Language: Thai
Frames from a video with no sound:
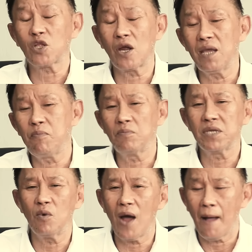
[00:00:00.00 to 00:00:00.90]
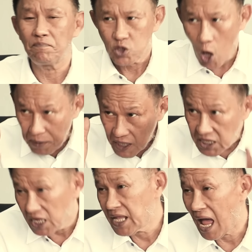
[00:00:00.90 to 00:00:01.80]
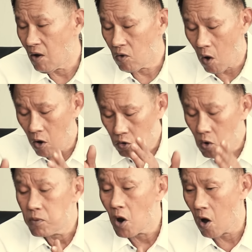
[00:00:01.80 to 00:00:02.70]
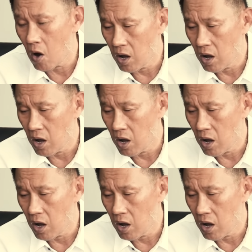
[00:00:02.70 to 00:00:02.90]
นะตอนนี้ผมถือว่าท็อปฮิตติดดาวของรูปหล่อ